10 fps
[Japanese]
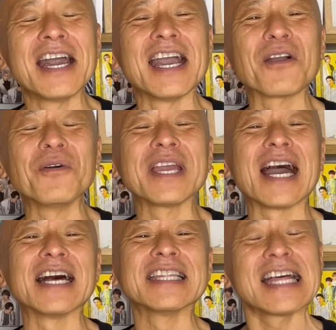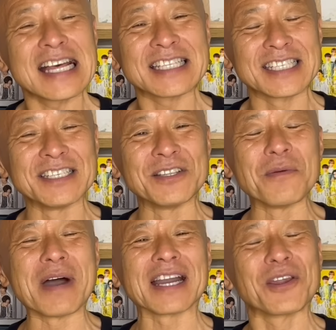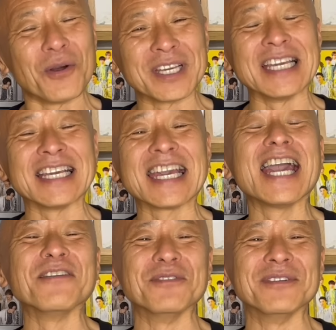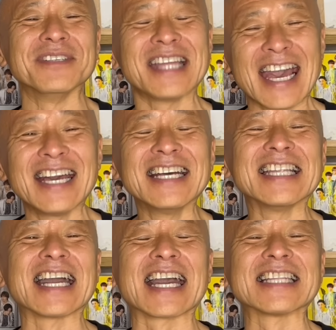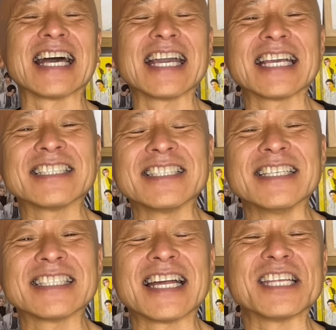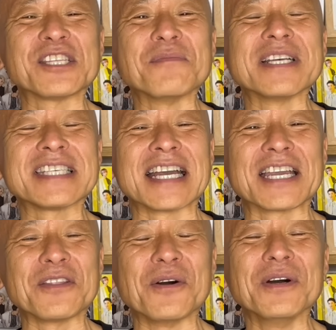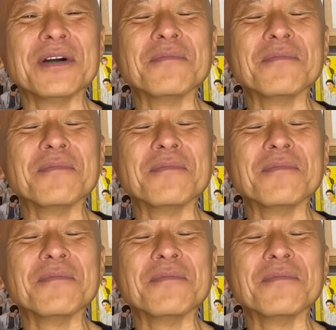えー、今夜7つのまあ競技、ゲームでなんか対決されてましたけど、